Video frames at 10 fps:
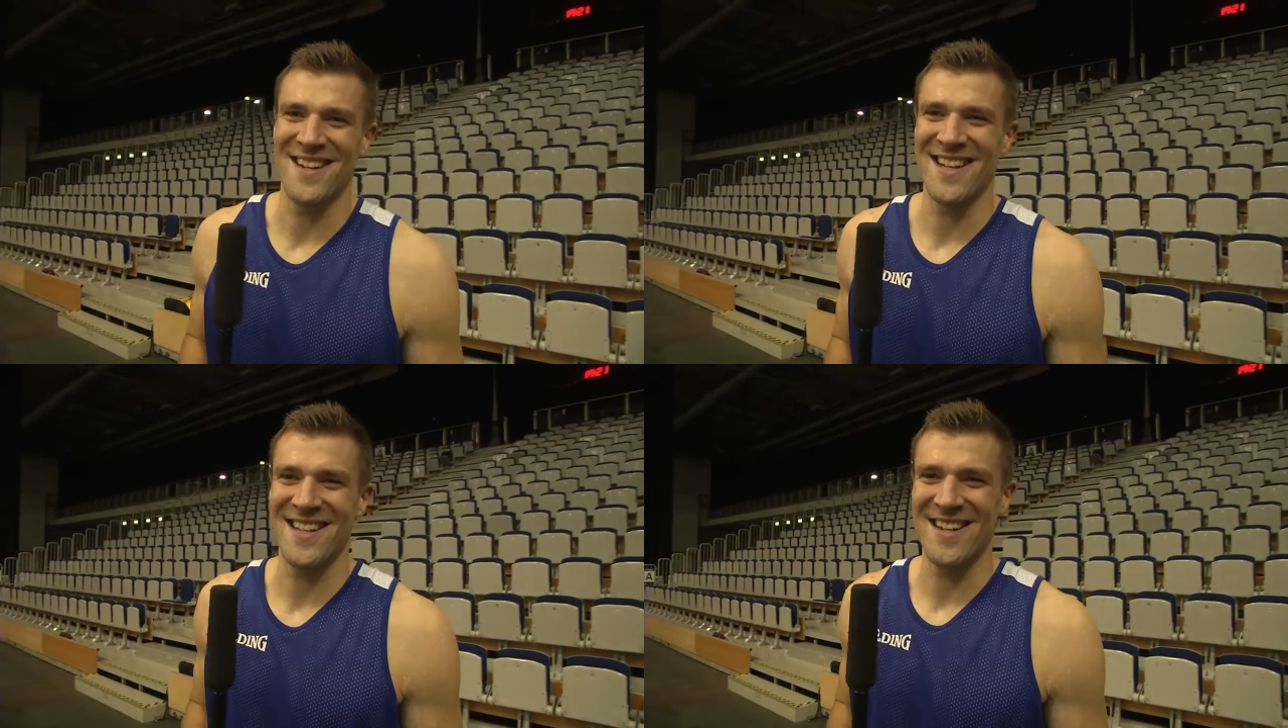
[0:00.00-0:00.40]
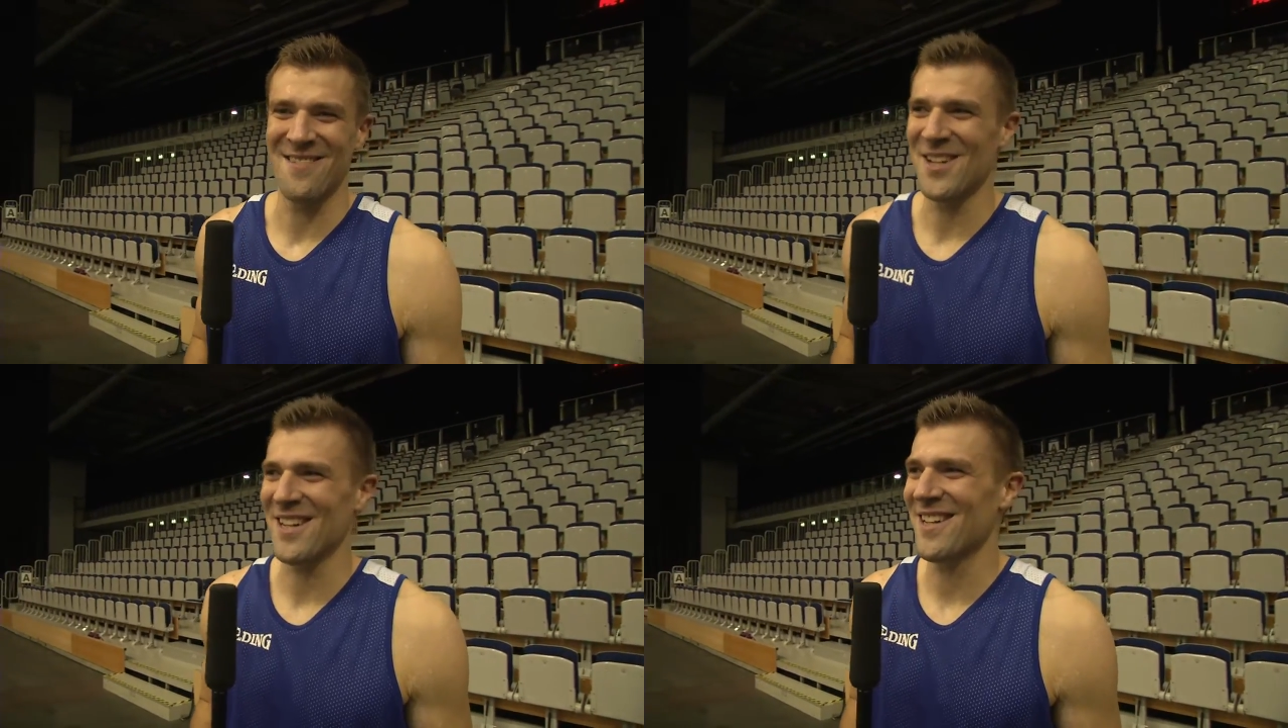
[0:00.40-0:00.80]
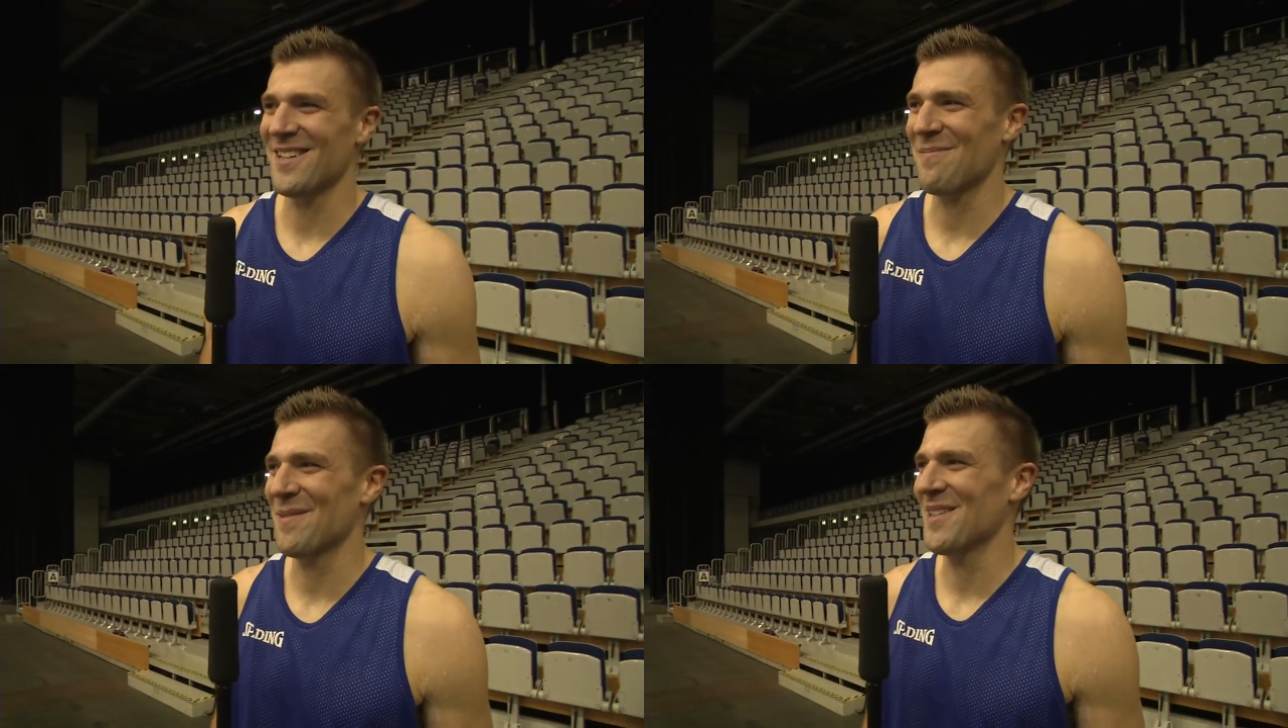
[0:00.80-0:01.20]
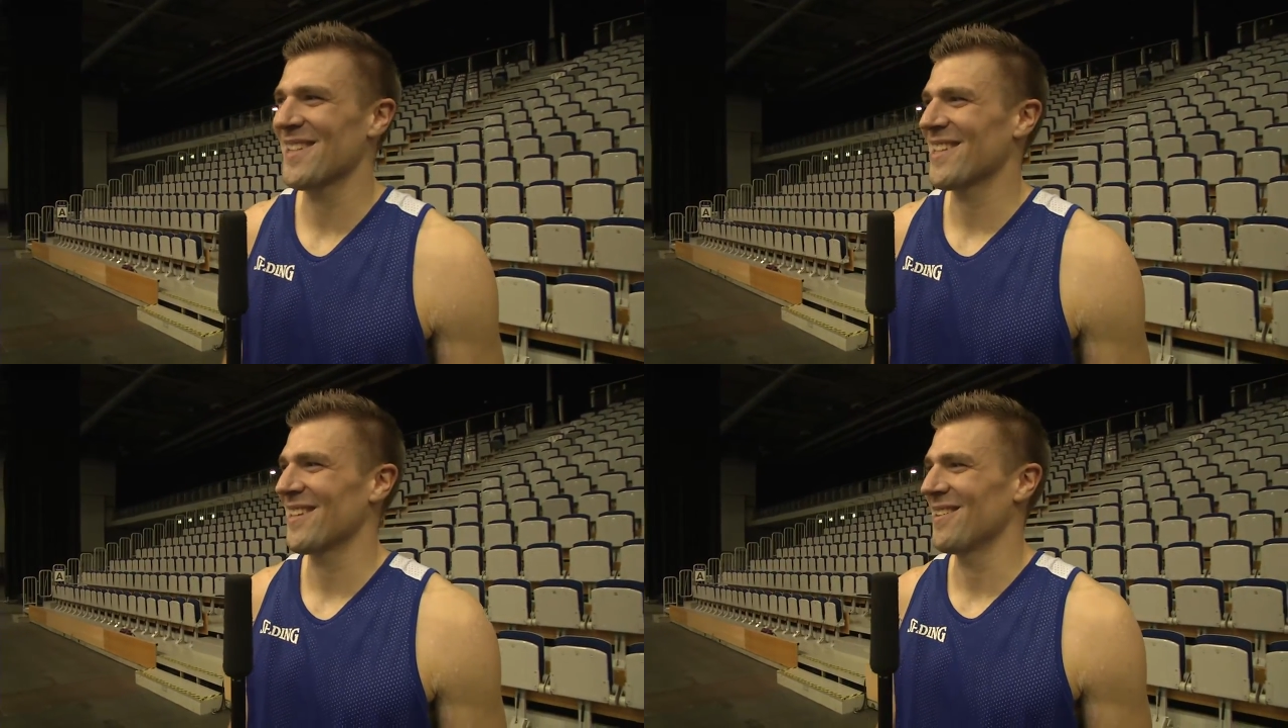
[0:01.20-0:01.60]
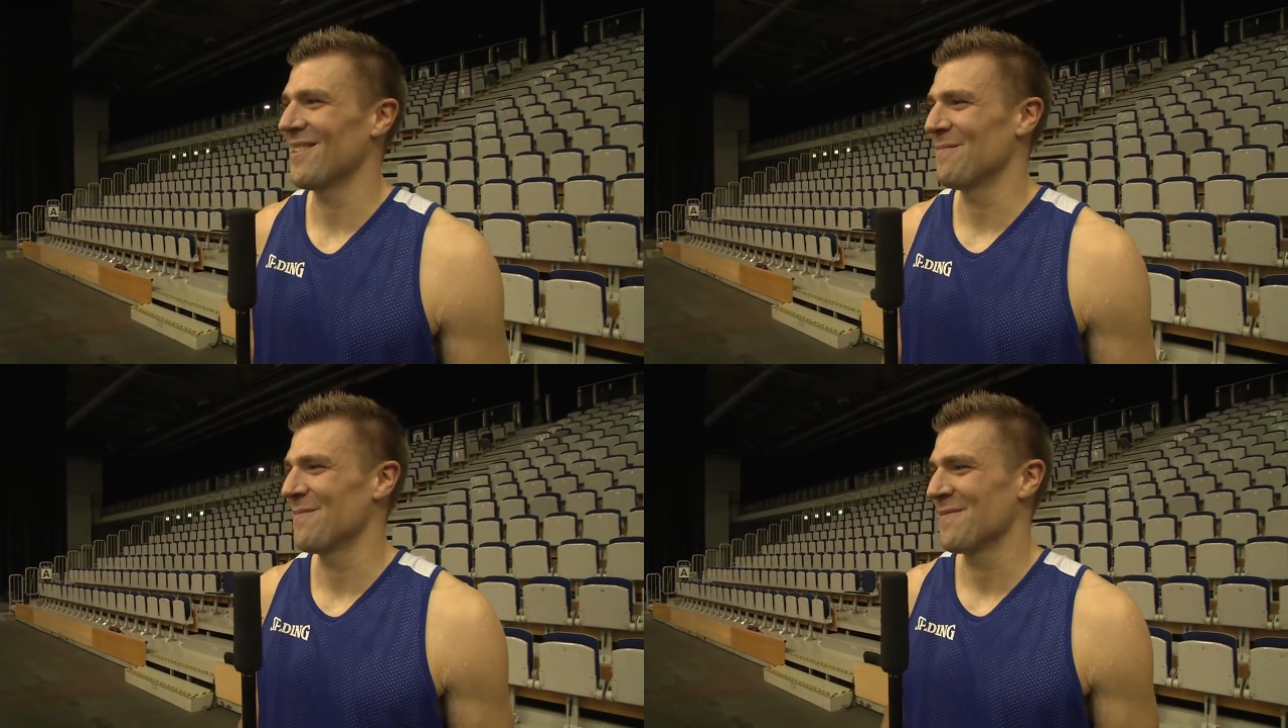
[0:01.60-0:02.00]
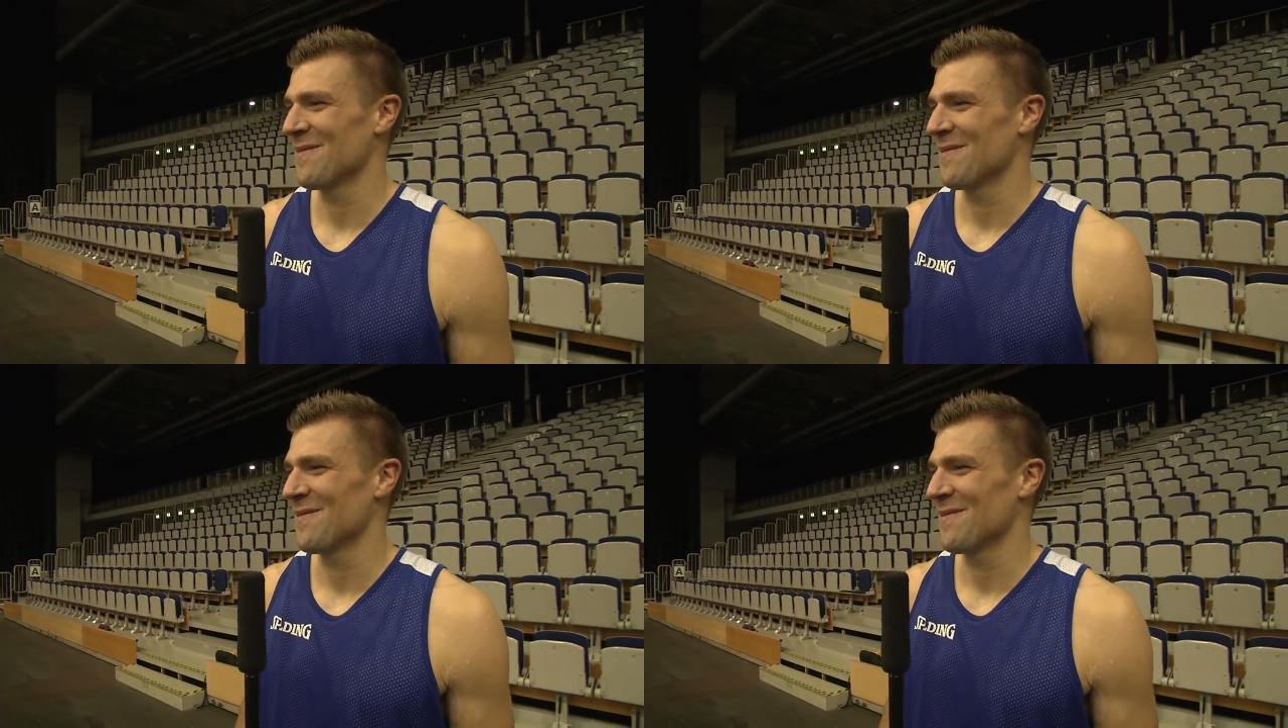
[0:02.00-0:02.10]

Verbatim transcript: gleich gegen Amerika spielt. Ähm,